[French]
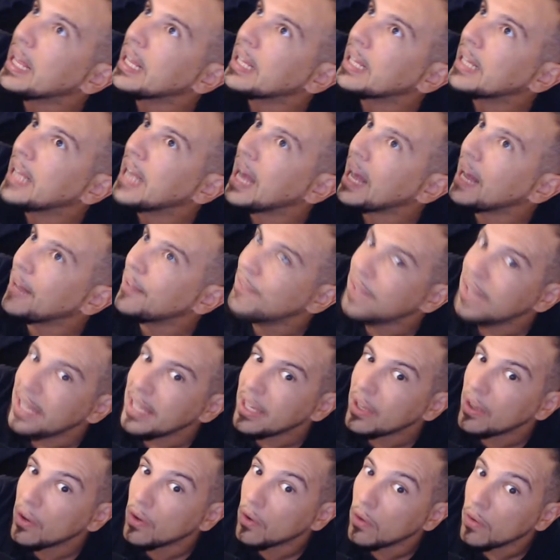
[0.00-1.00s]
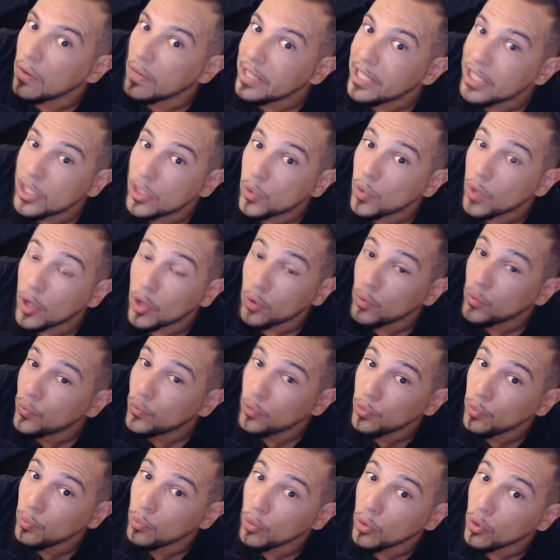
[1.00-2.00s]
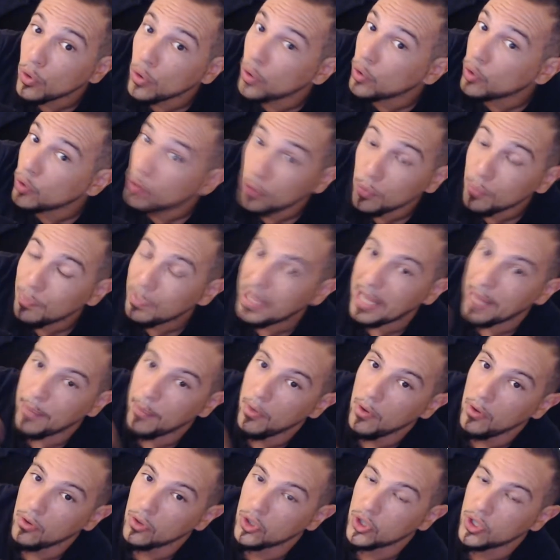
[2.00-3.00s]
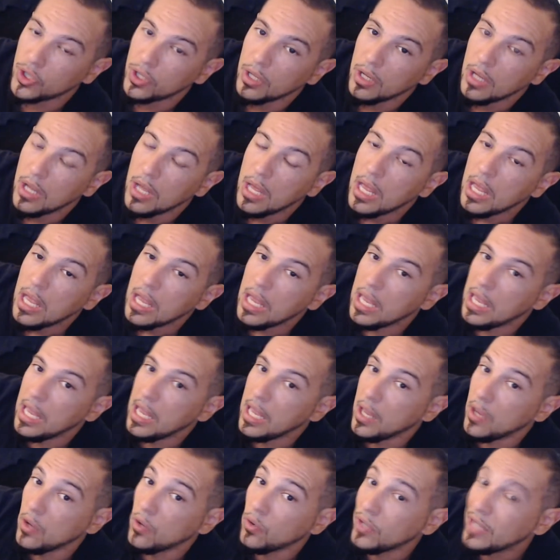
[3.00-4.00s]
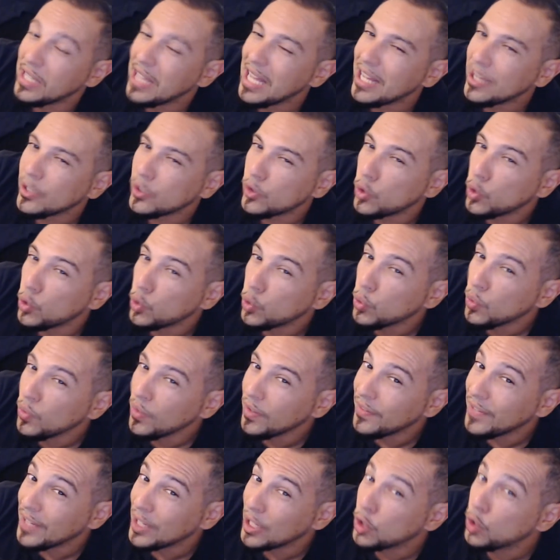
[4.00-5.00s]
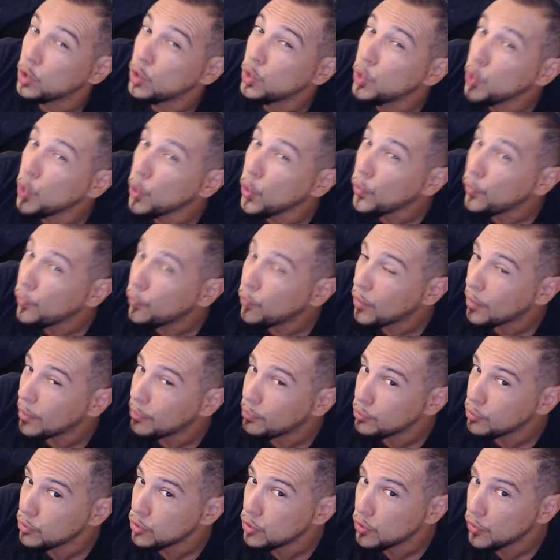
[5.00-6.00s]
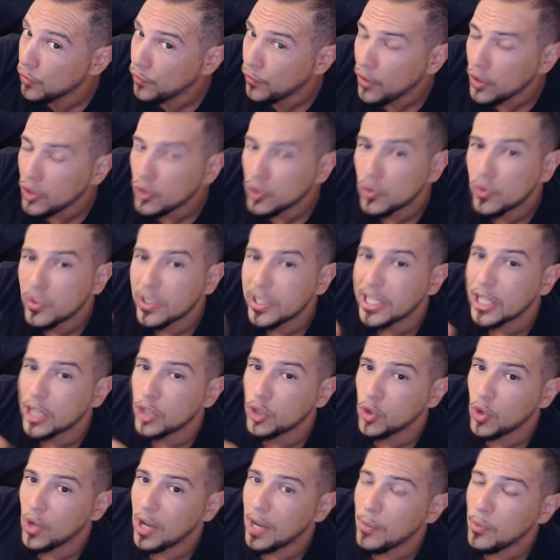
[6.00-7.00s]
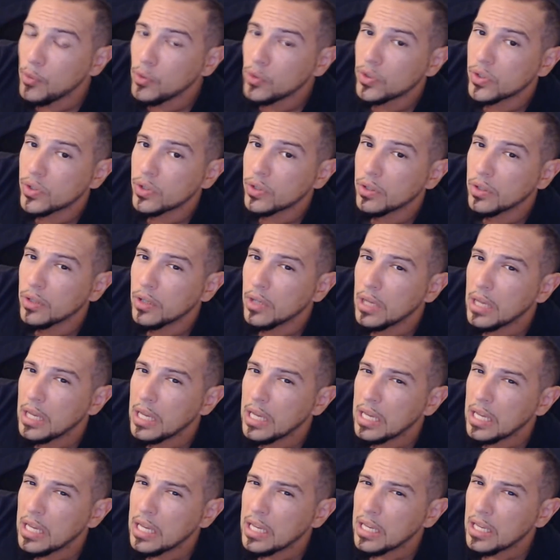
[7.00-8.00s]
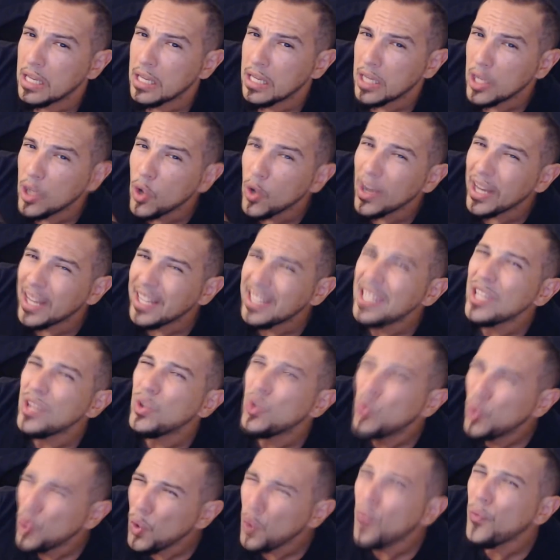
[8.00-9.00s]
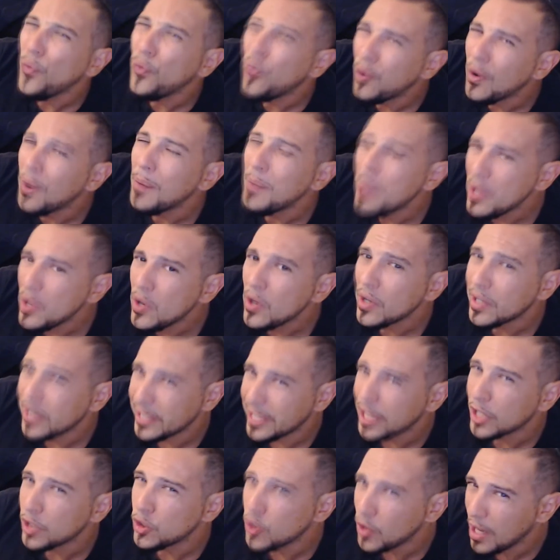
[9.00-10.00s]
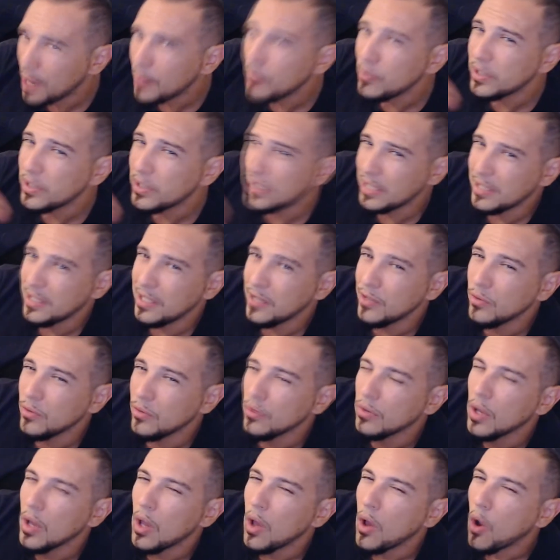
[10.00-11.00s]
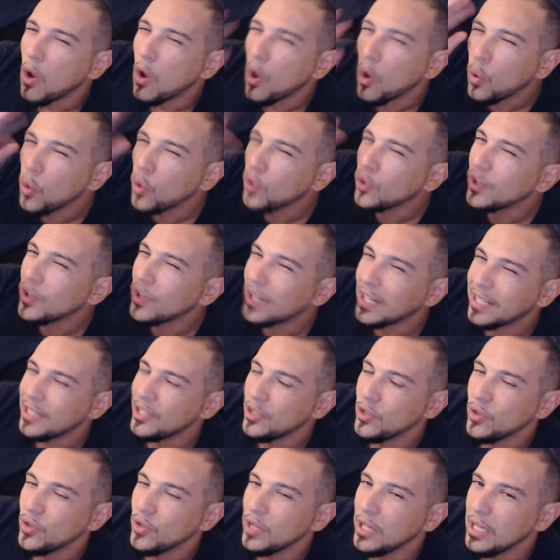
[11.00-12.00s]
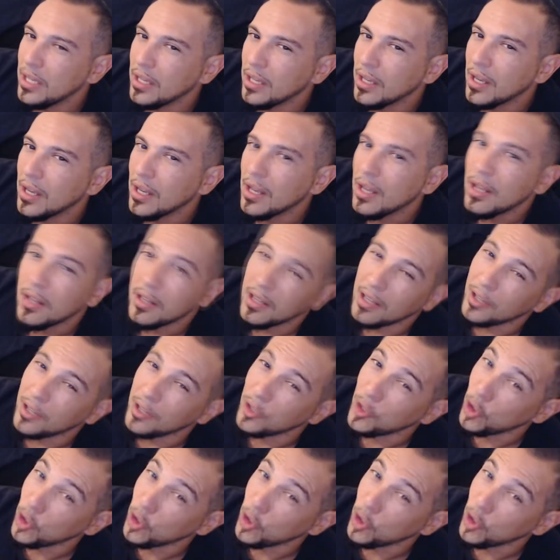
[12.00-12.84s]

graver euh, l'histoire du football euh, d'une pierre blanche. Et le gars se retrouve avec deux fois plus de votes que Sergio Ramos. Il aurait été deux fois meilleur que Sergio Ramos cette saison, en gros dans la tête du jury. Non, non,